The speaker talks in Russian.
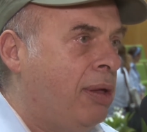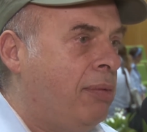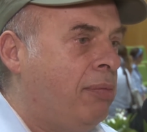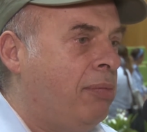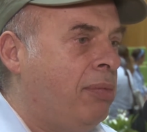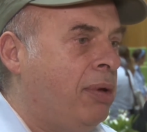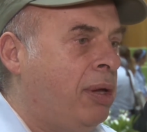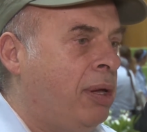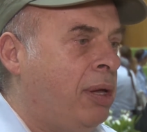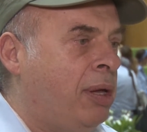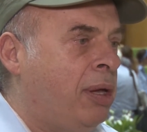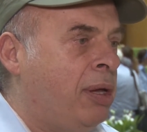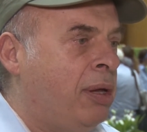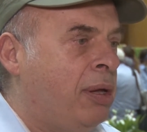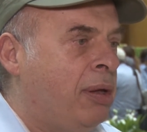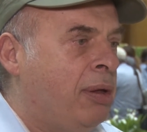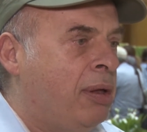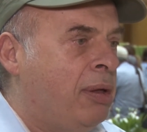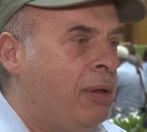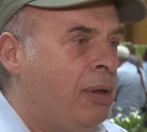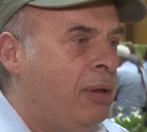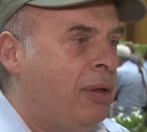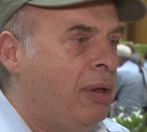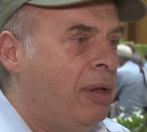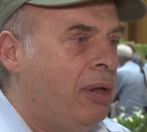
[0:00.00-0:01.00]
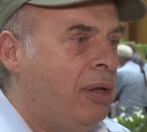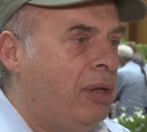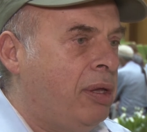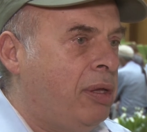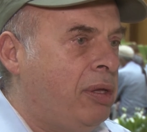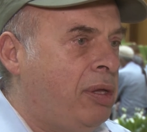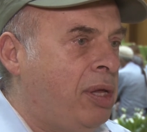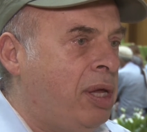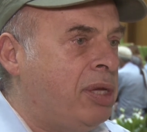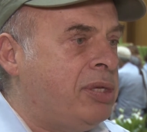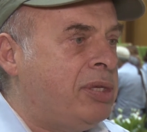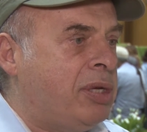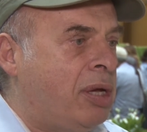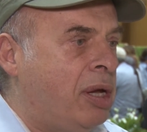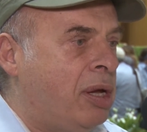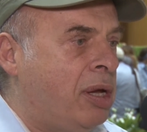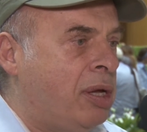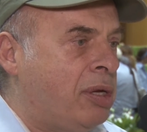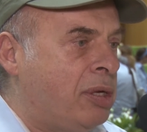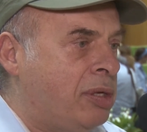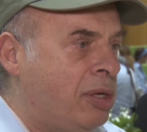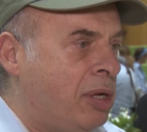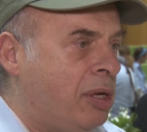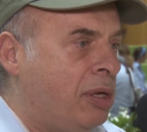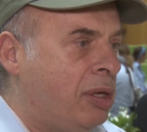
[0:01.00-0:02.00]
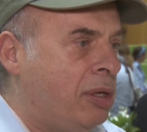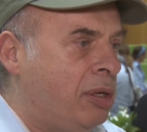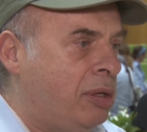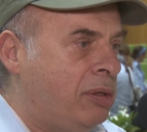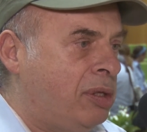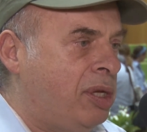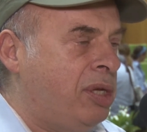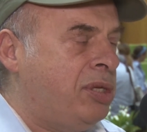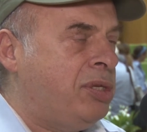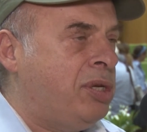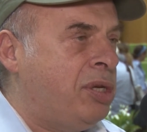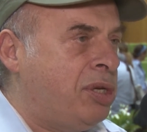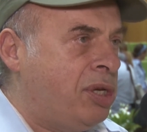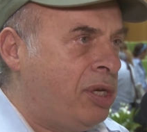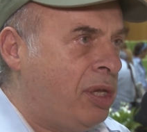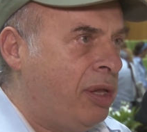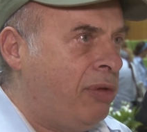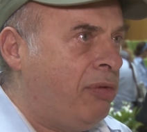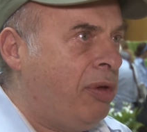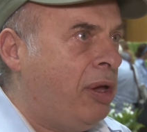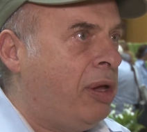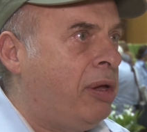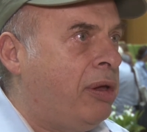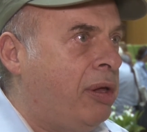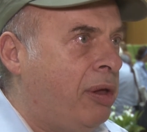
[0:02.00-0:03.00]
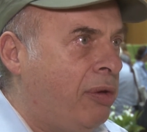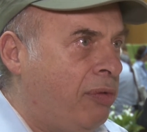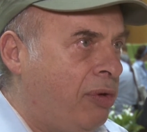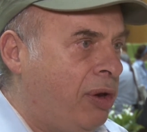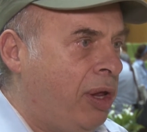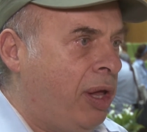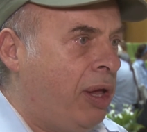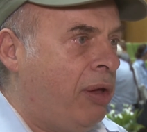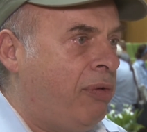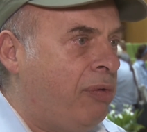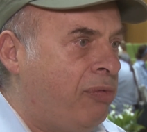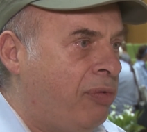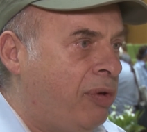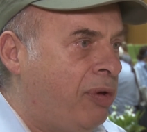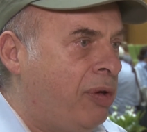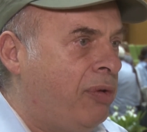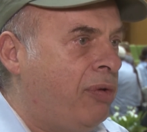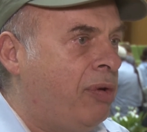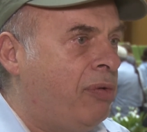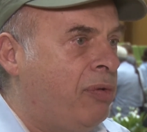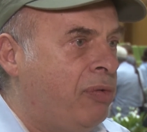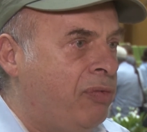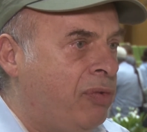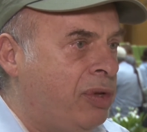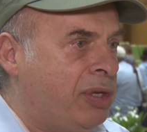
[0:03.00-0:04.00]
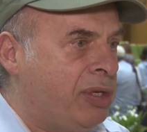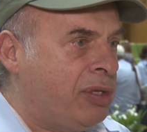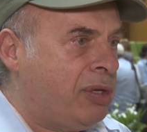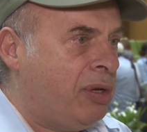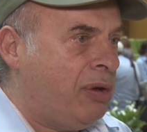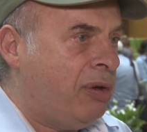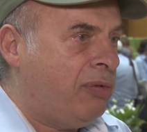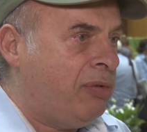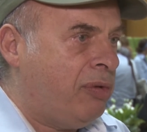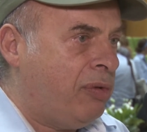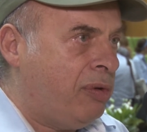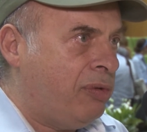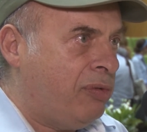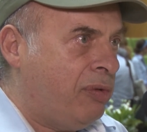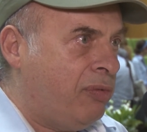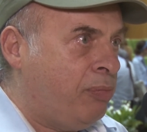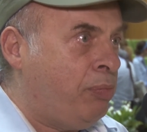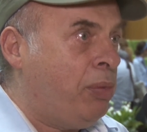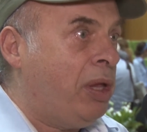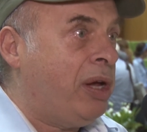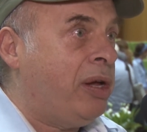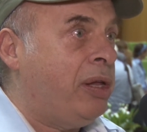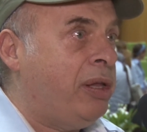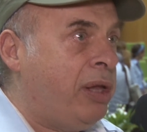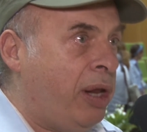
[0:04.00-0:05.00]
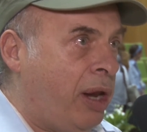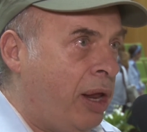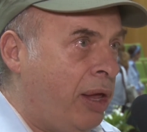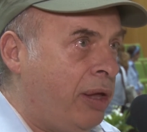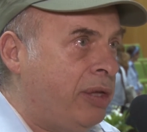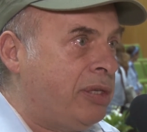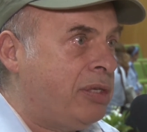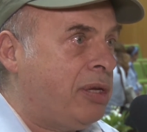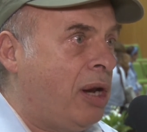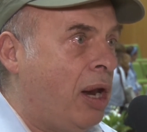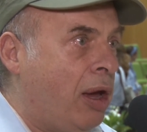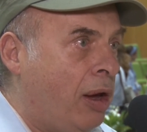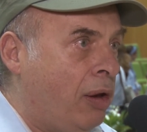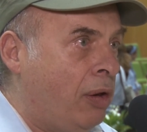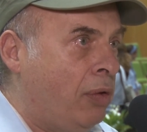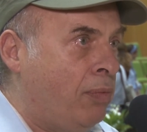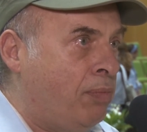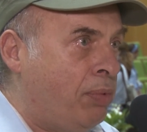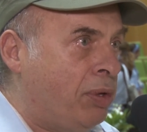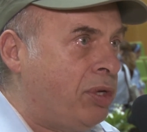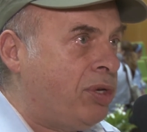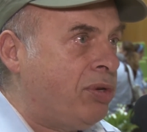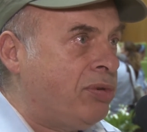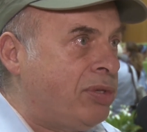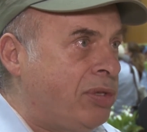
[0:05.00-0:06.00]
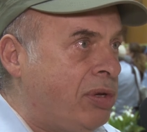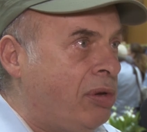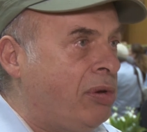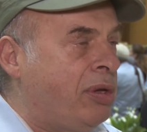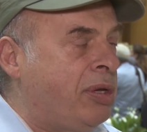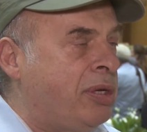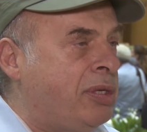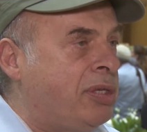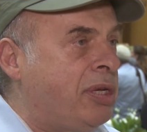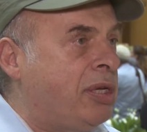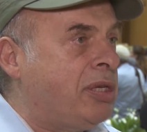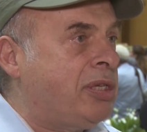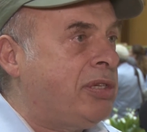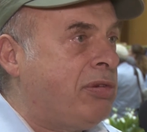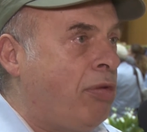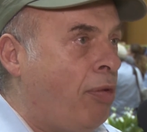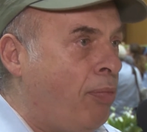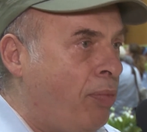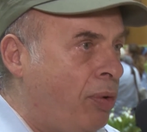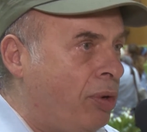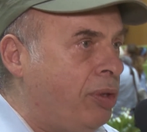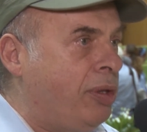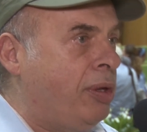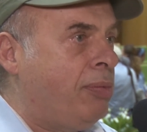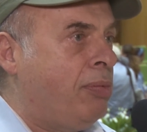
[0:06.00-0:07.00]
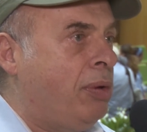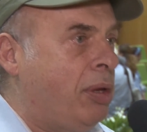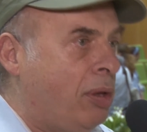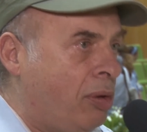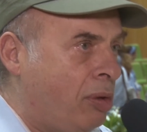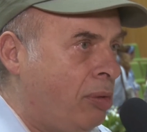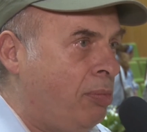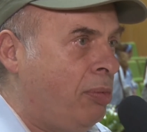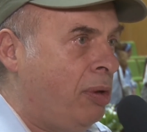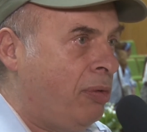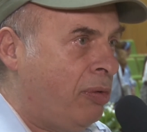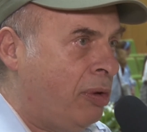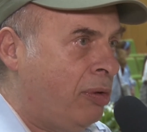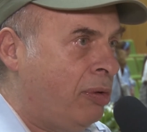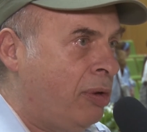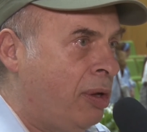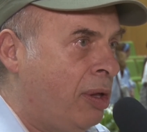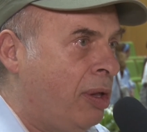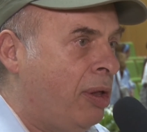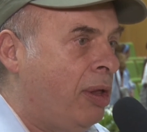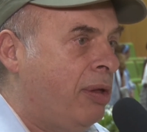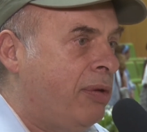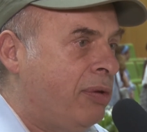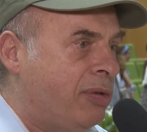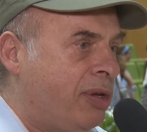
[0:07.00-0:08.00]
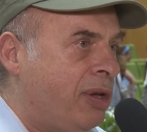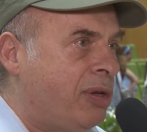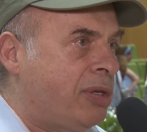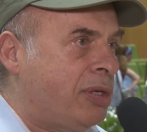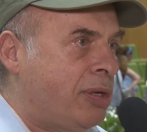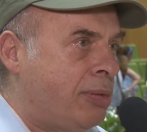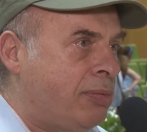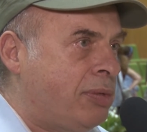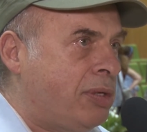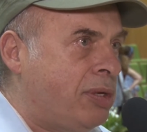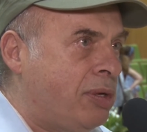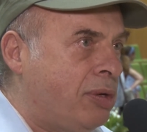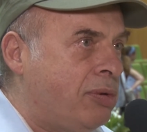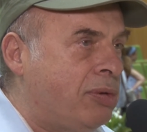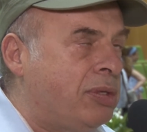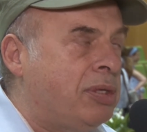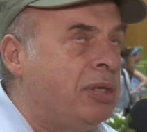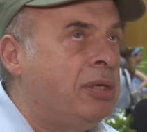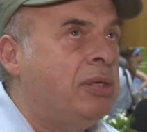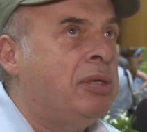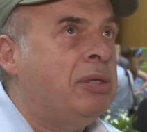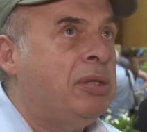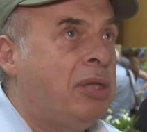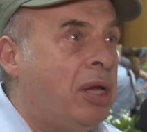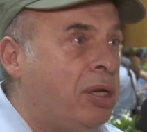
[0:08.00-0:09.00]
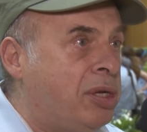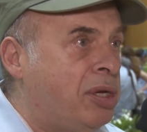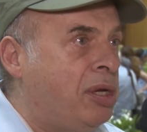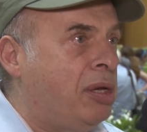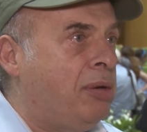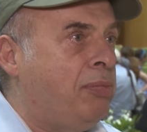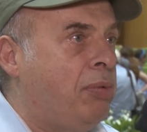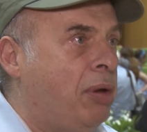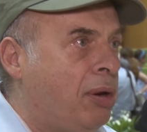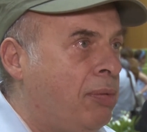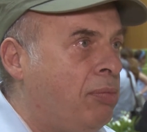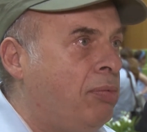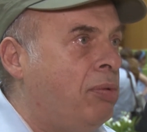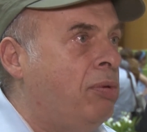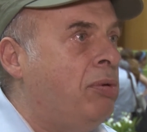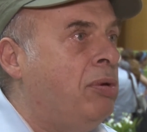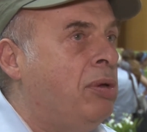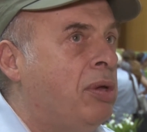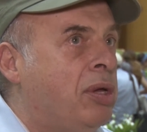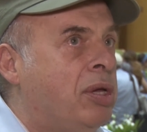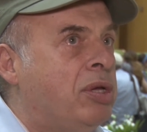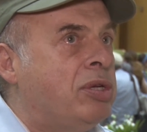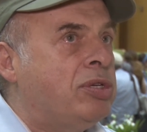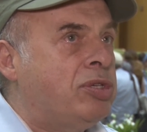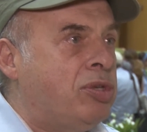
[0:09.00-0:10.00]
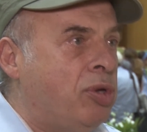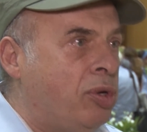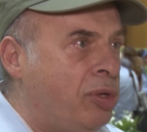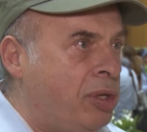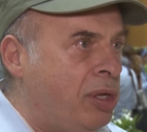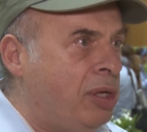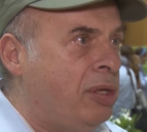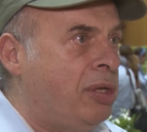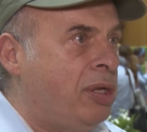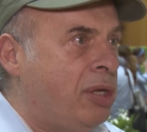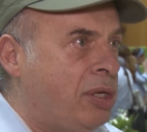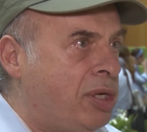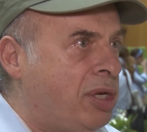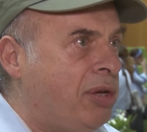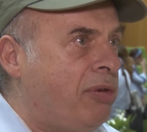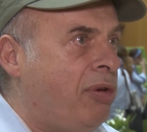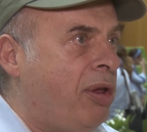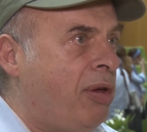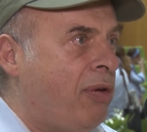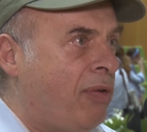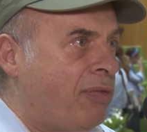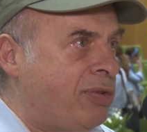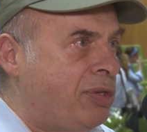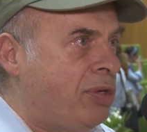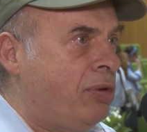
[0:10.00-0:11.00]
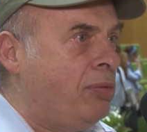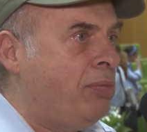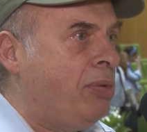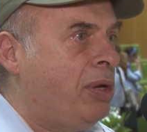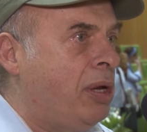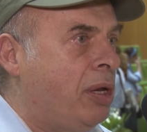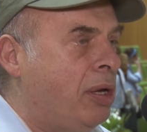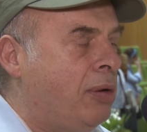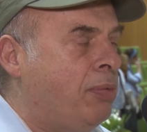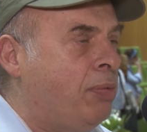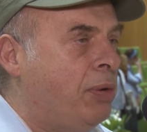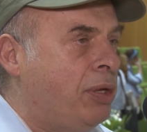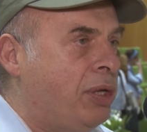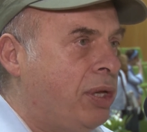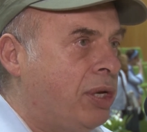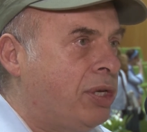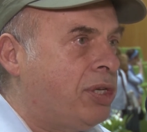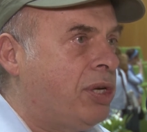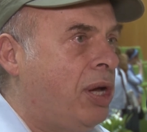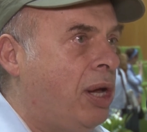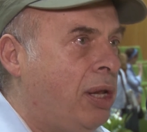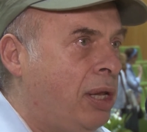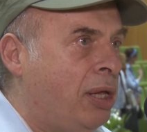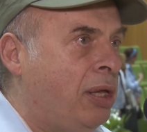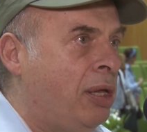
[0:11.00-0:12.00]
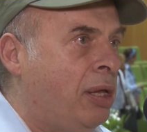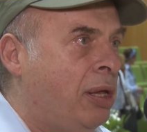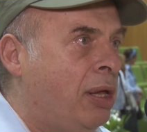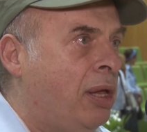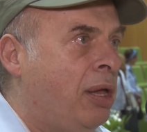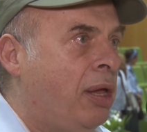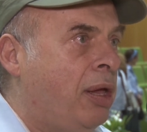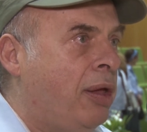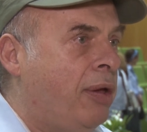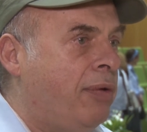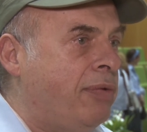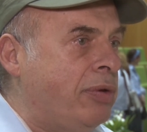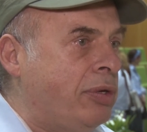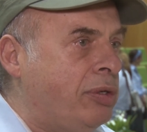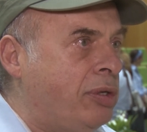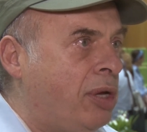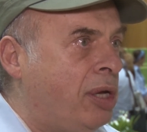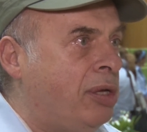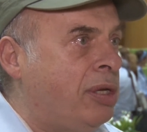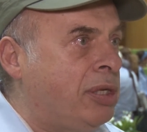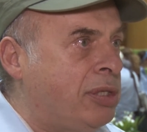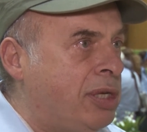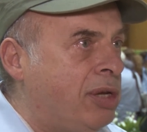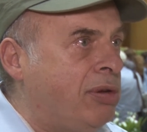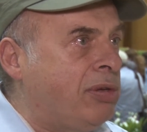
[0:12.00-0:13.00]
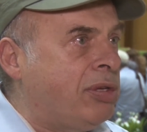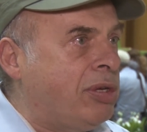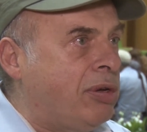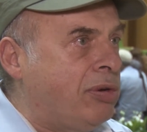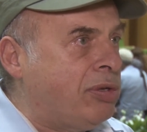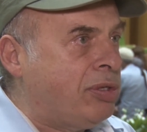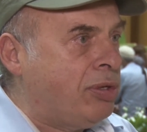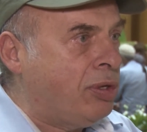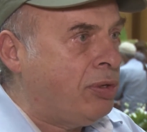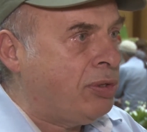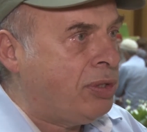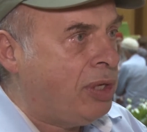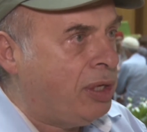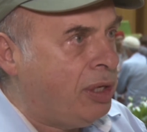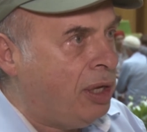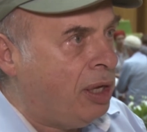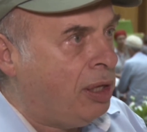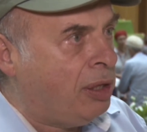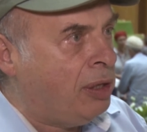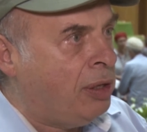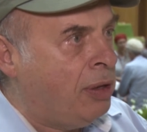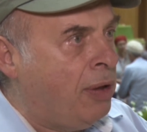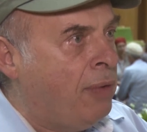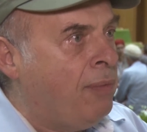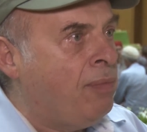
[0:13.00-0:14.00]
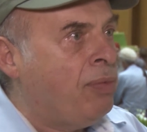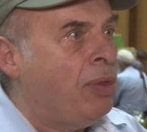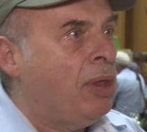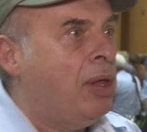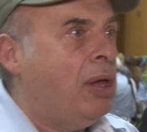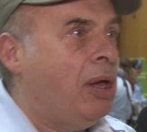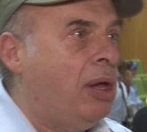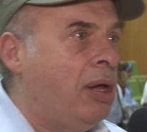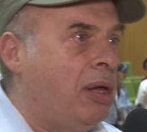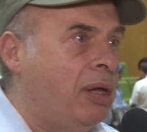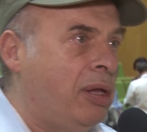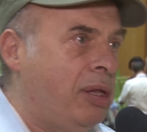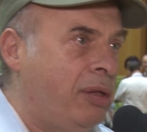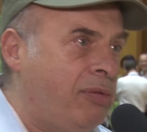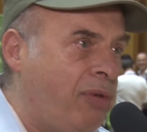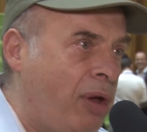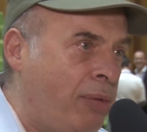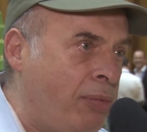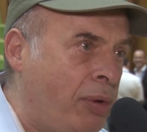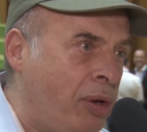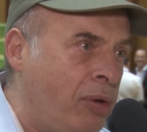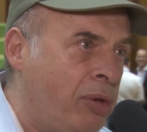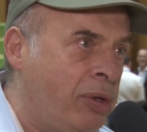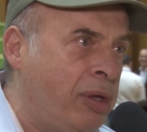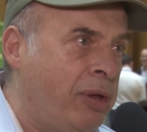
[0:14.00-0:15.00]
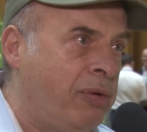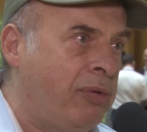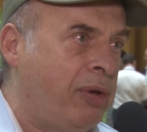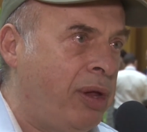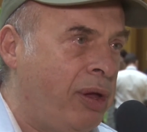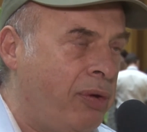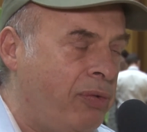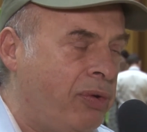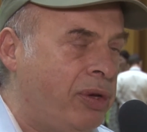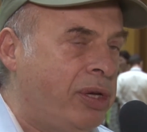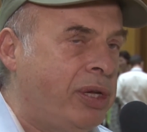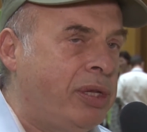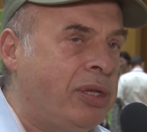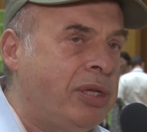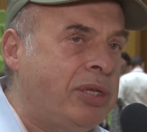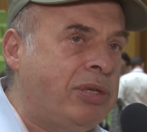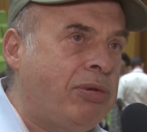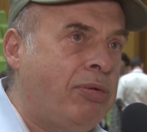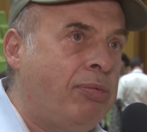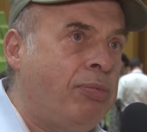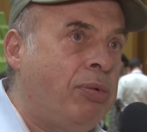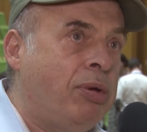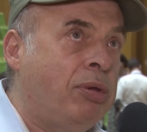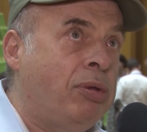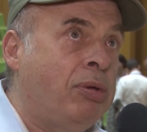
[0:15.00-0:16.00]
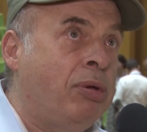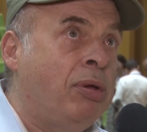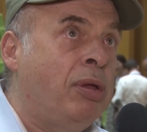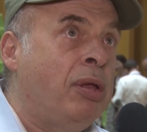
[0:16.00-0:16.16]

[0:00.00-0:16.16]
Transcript: Мы несколько тысяч человек евреев благодаря Израилю почувствовали себя свободными людьми в Советском Союзе, начали борьбу. Сотни тысяч евреев во всем мире их поддержали. И в результате Советского Союза нет, а и 2 миллиона евреев вышли на свободу.